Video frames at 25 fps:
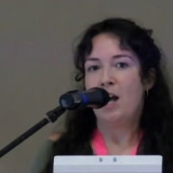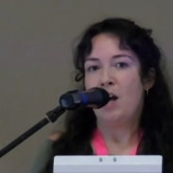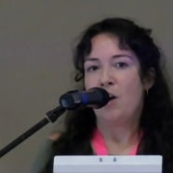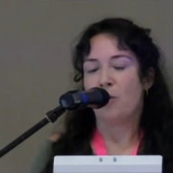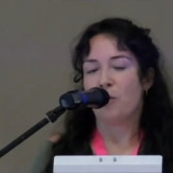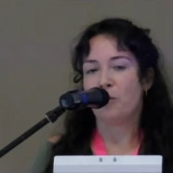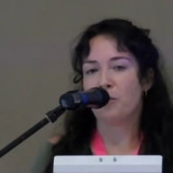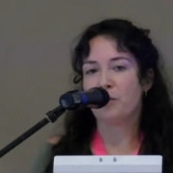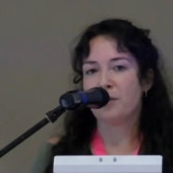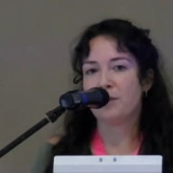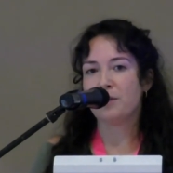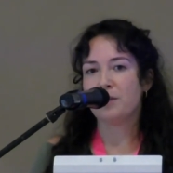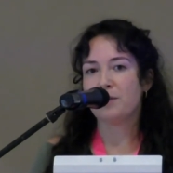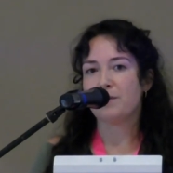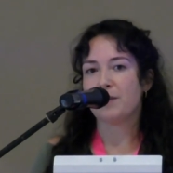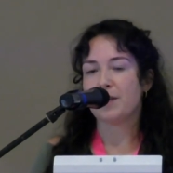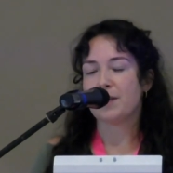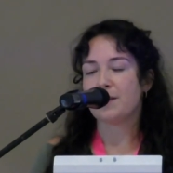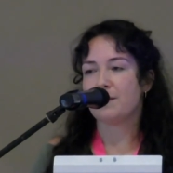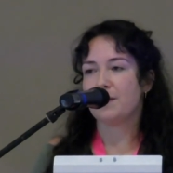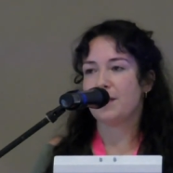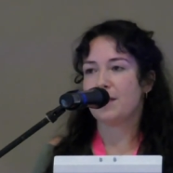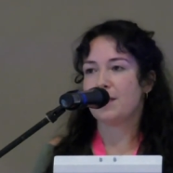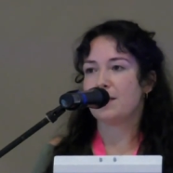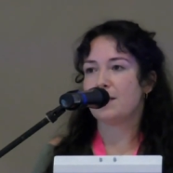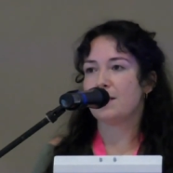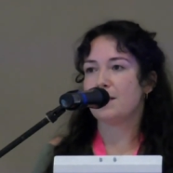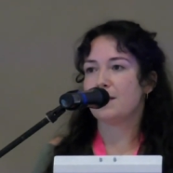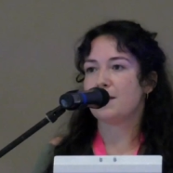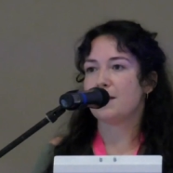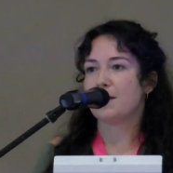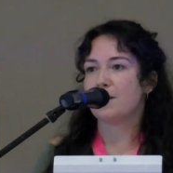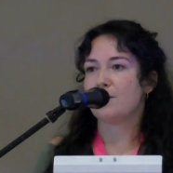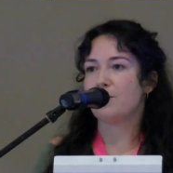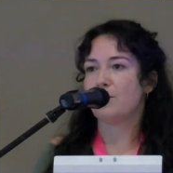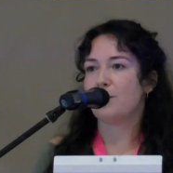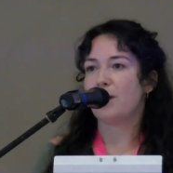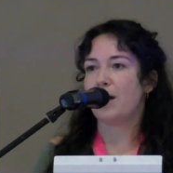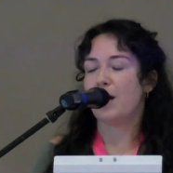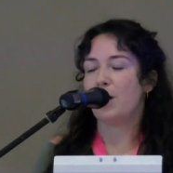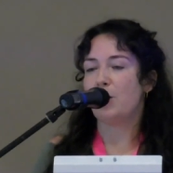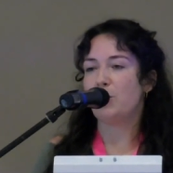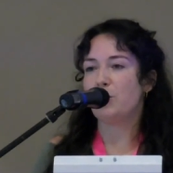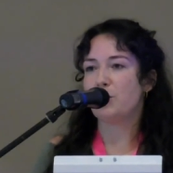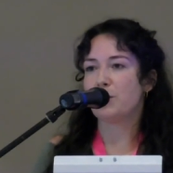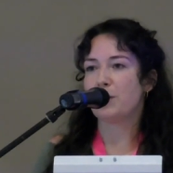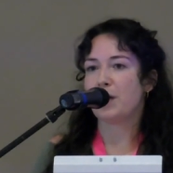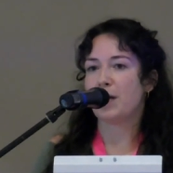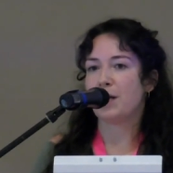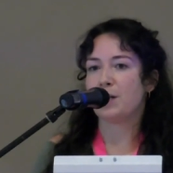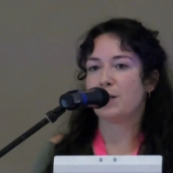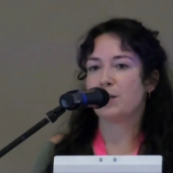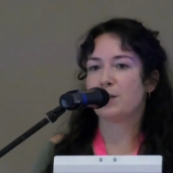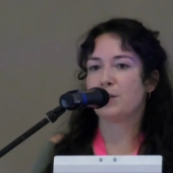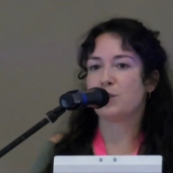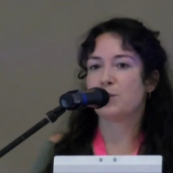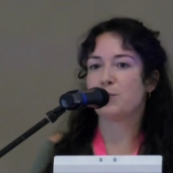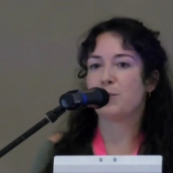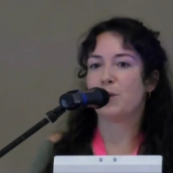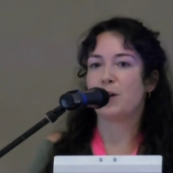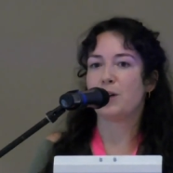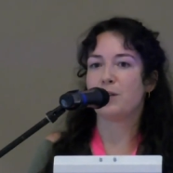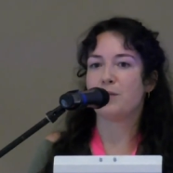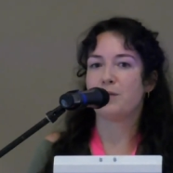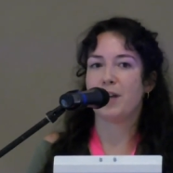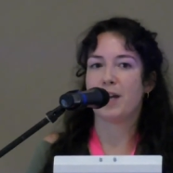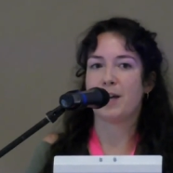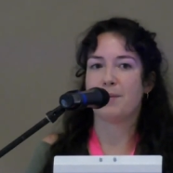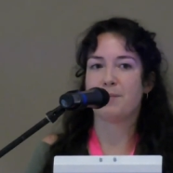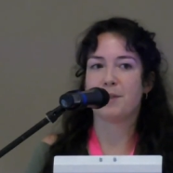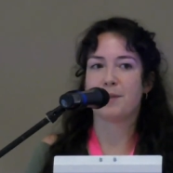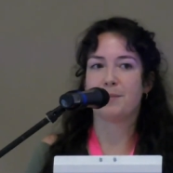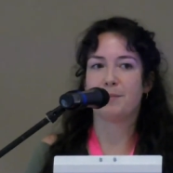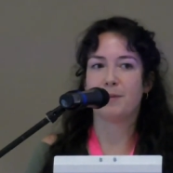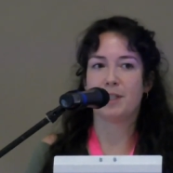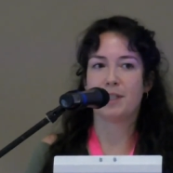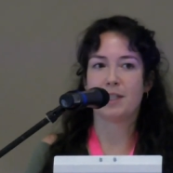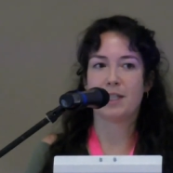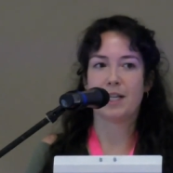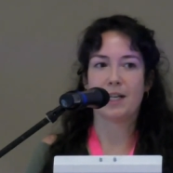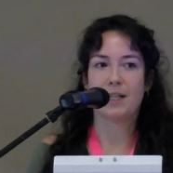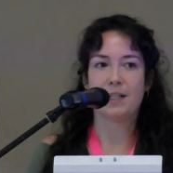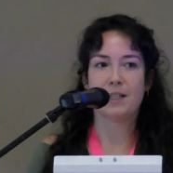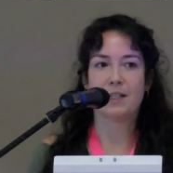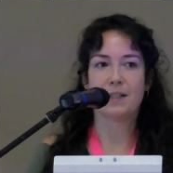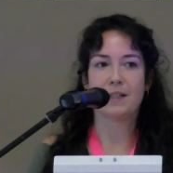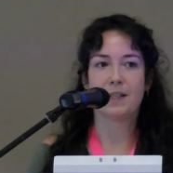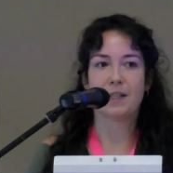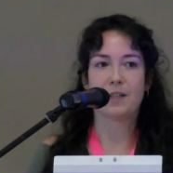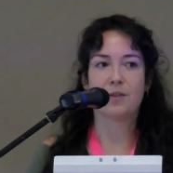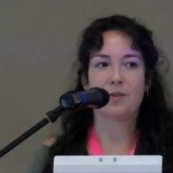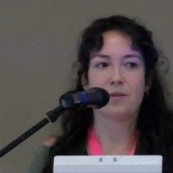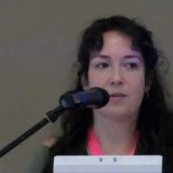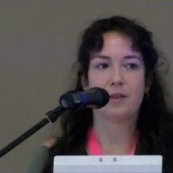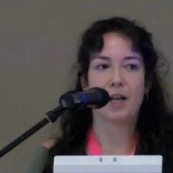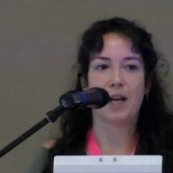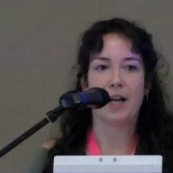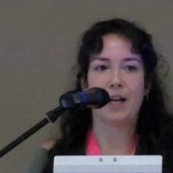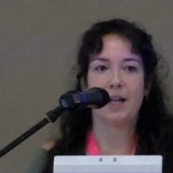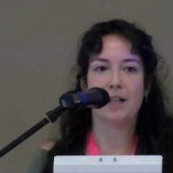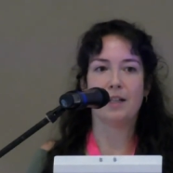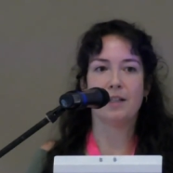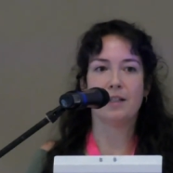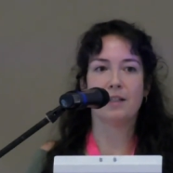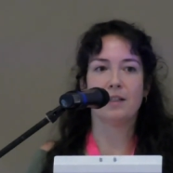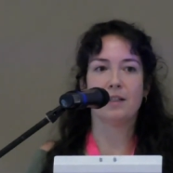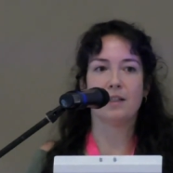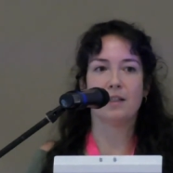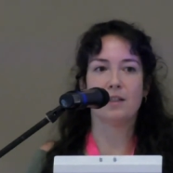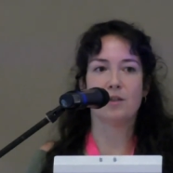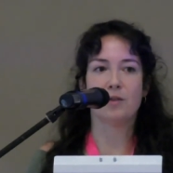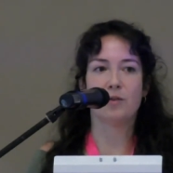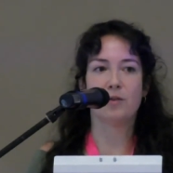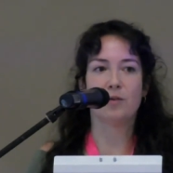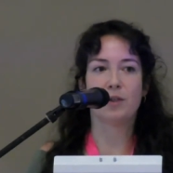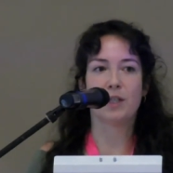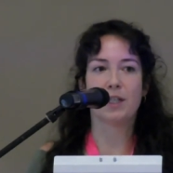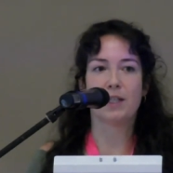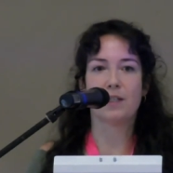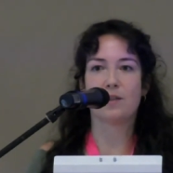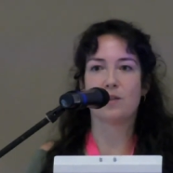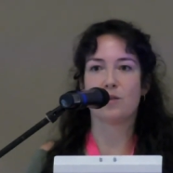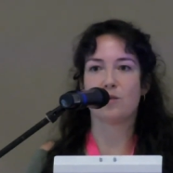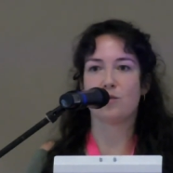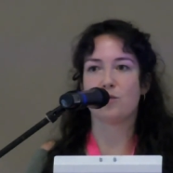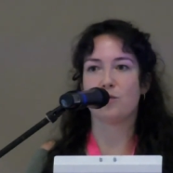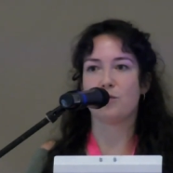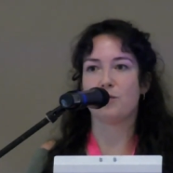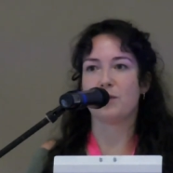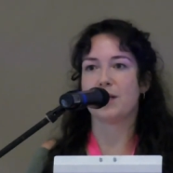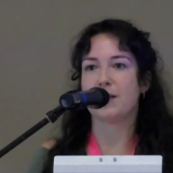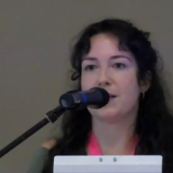Und was wichtig ist, das wurde auch schon angesprochen, wir haben es mit einer intersektionalen Ideologie zu tun.